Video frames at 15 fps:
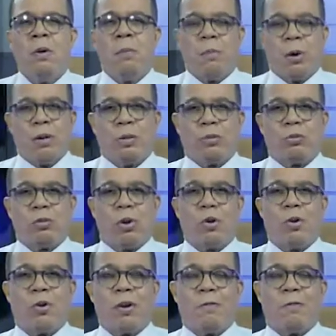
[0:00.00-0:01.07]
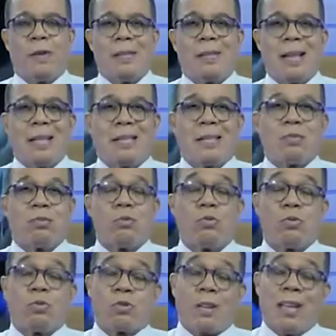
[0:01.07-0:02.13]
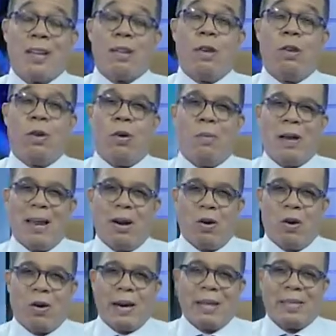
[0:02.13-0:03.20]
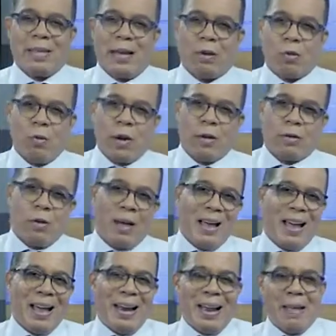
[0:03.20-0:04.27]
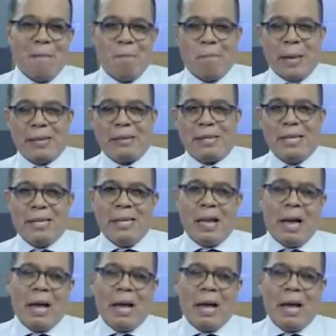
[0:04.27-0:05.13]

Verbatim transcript: por el doctor Leonel Fernández, usted lo valora de acuerdo a, la empatía,